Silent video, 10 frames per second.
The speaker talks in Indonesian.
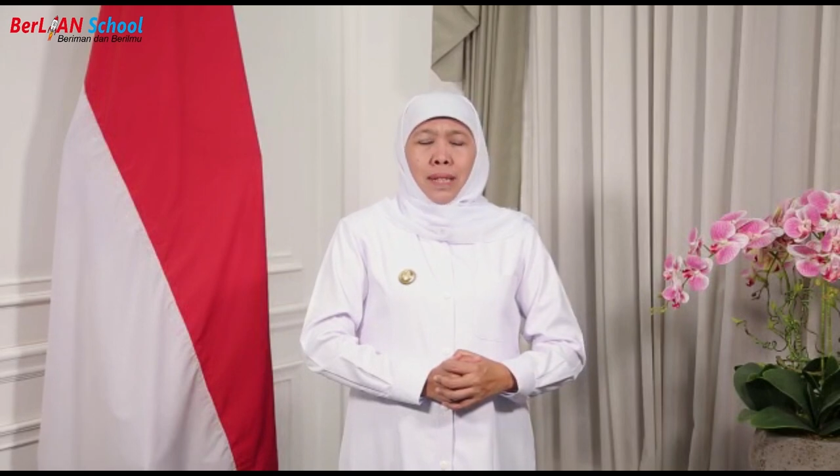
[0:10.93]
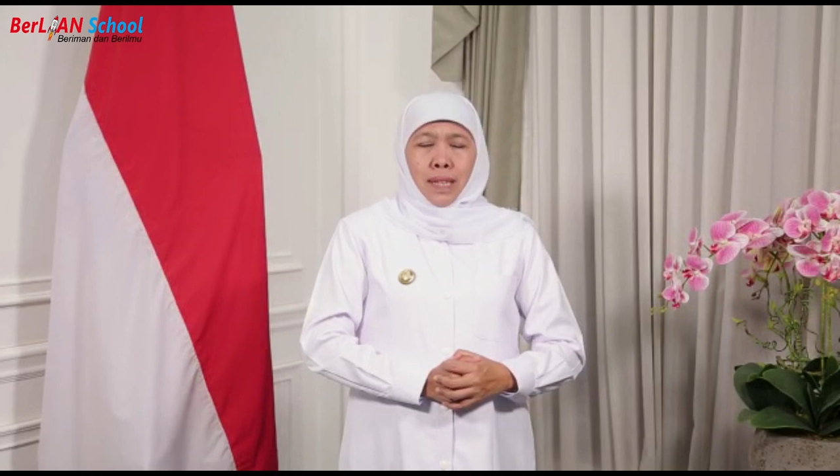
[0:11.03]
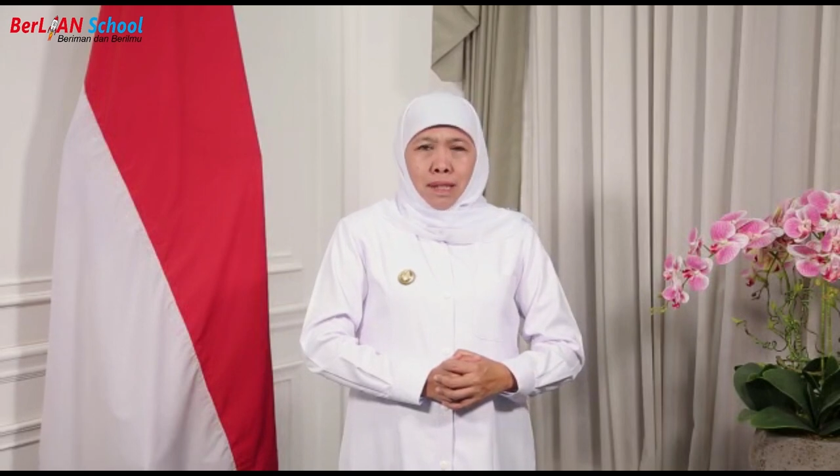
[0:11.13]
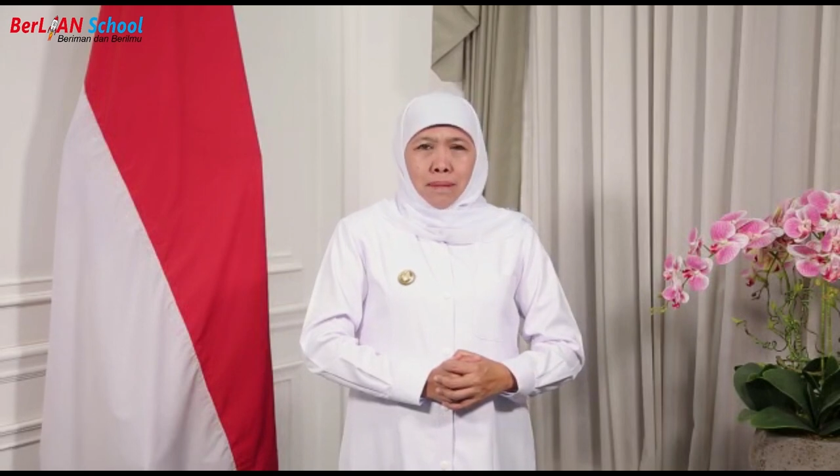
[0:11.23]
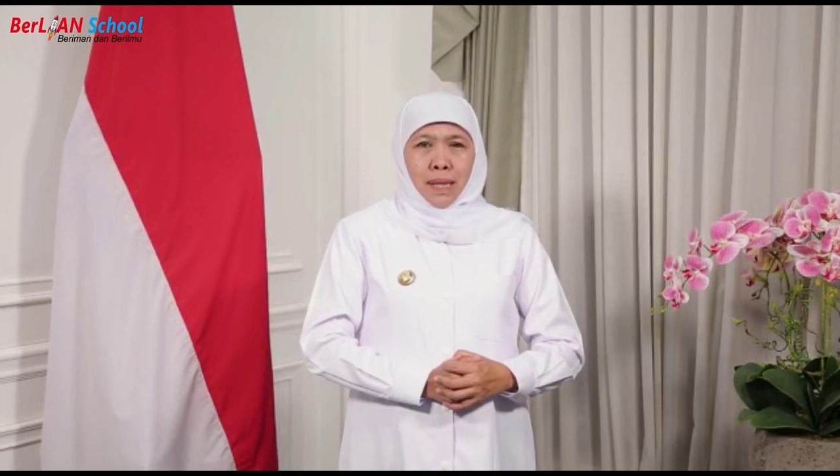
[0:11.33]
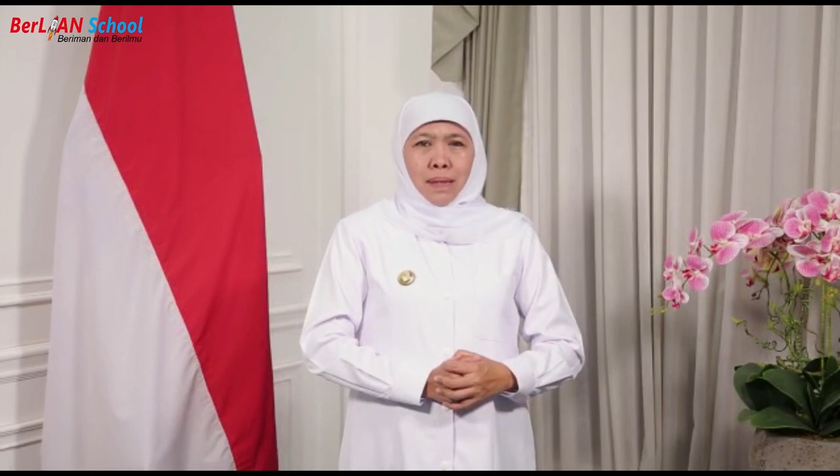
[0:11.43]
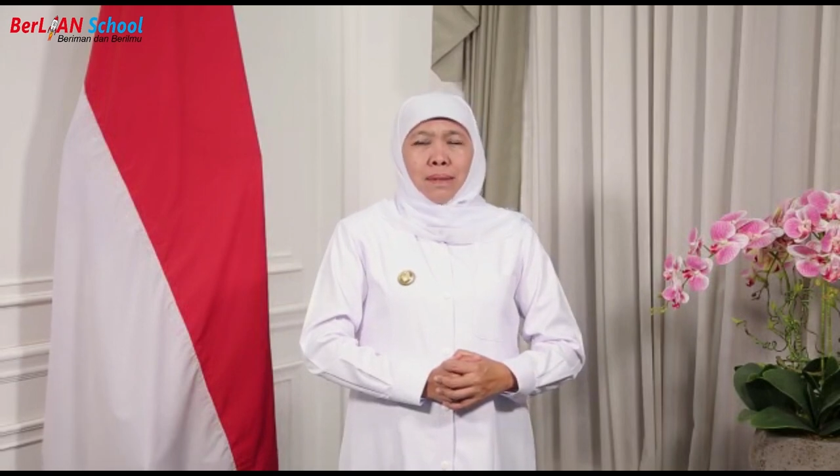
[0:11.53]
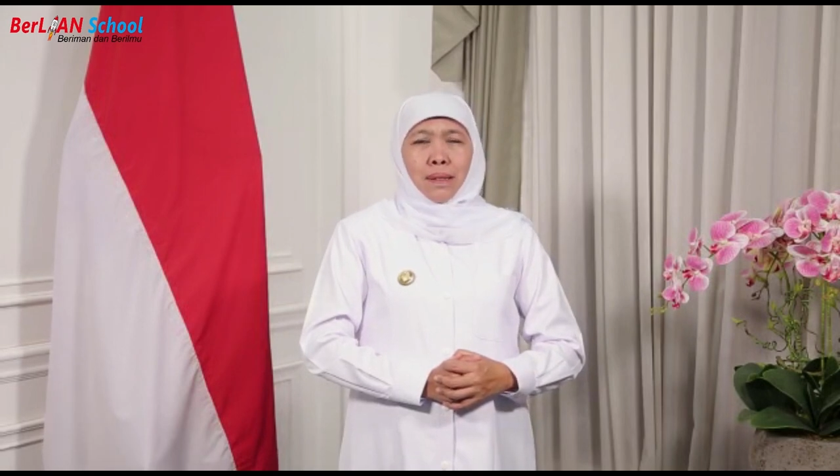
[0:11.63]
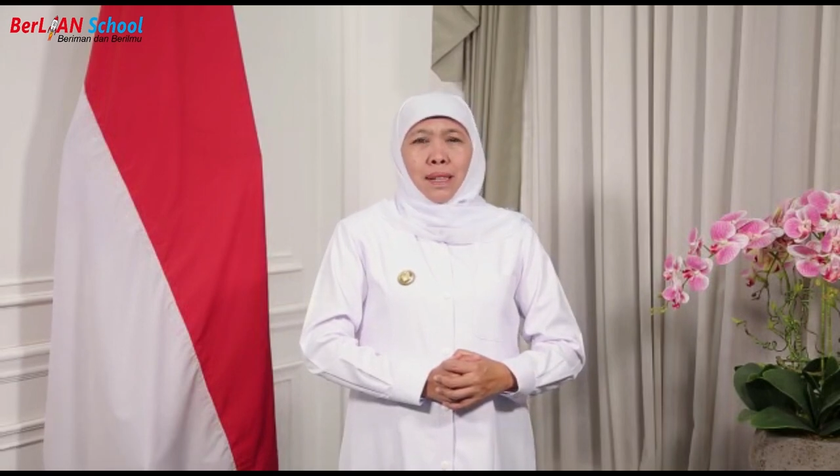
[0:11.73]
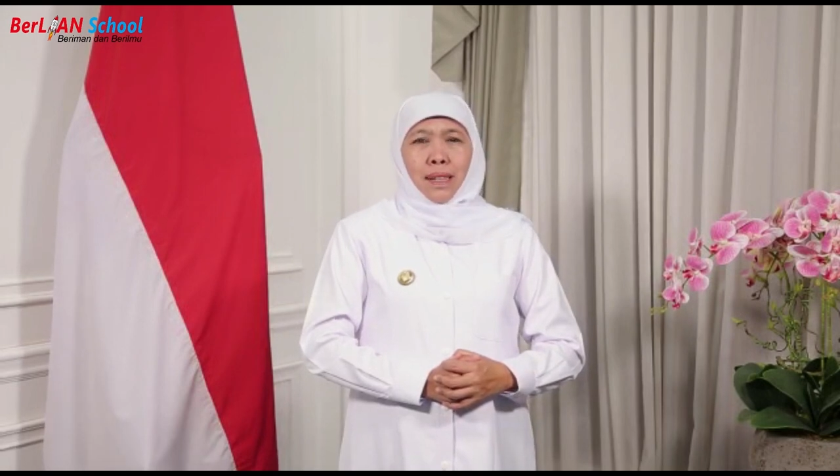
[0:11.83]

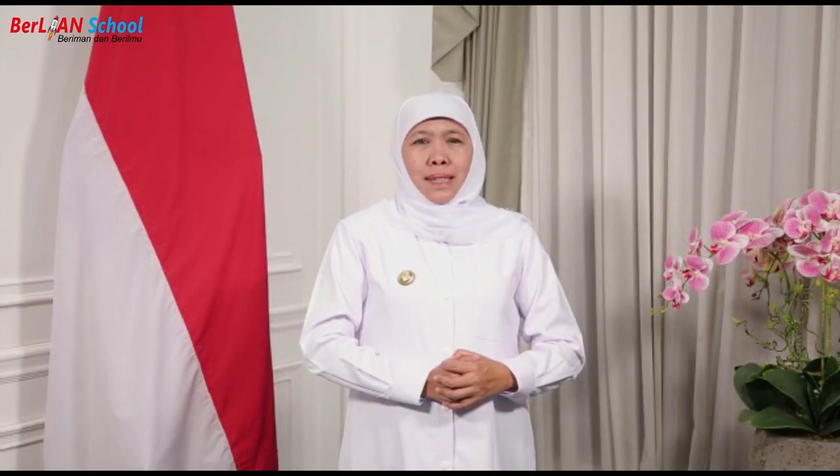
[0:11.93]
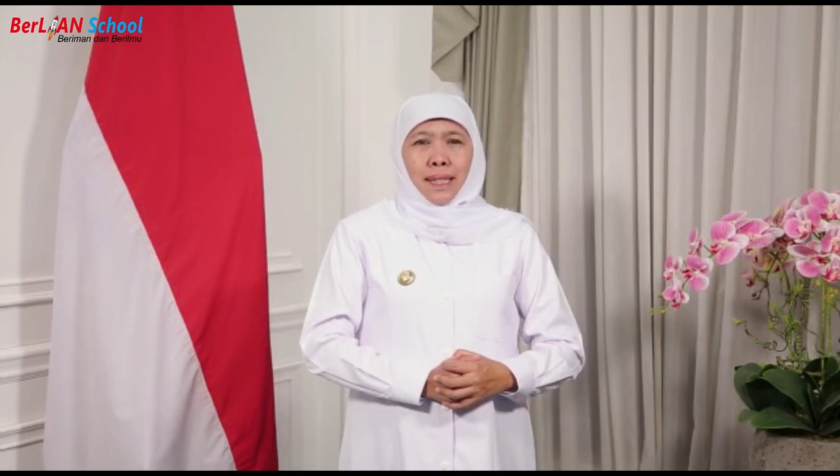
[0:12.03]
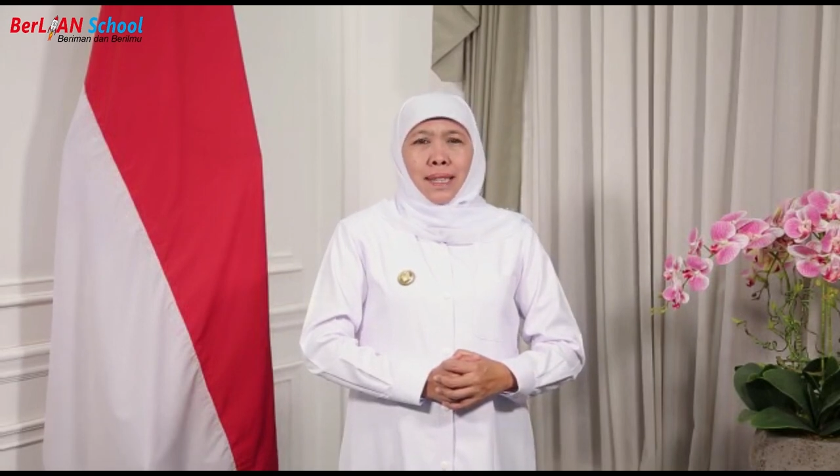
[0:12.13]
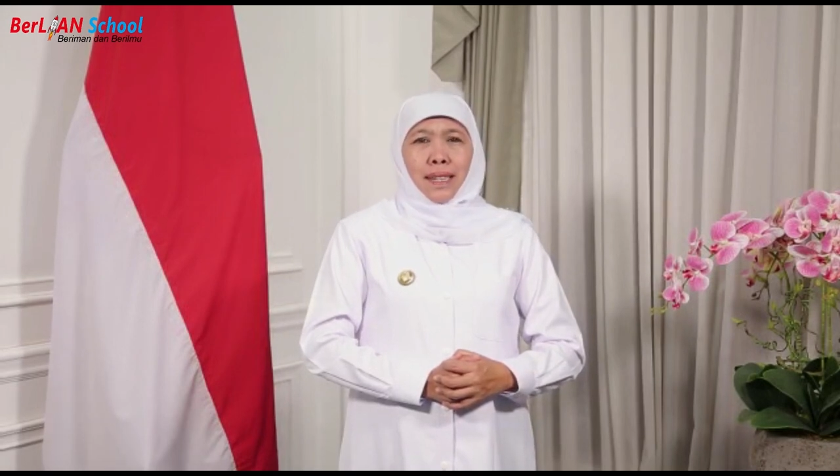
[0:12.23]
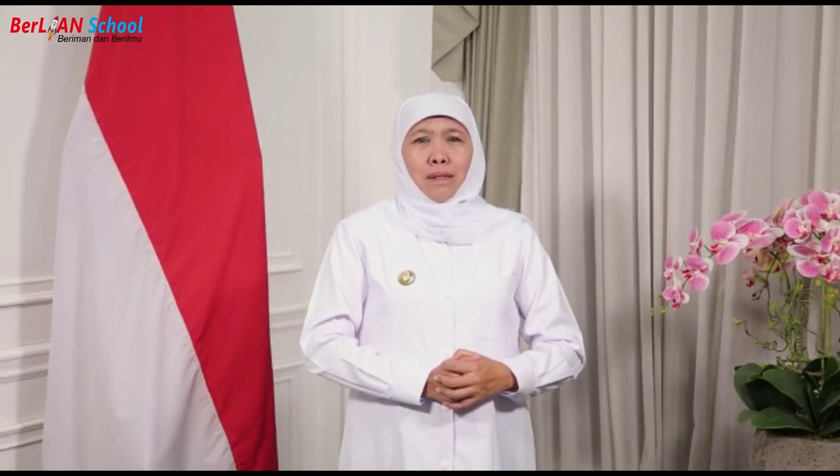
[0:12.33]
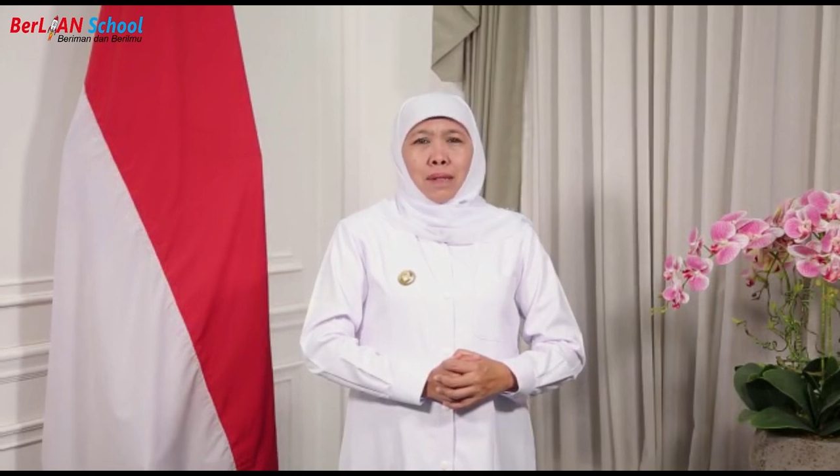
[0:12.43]
warahmatullahi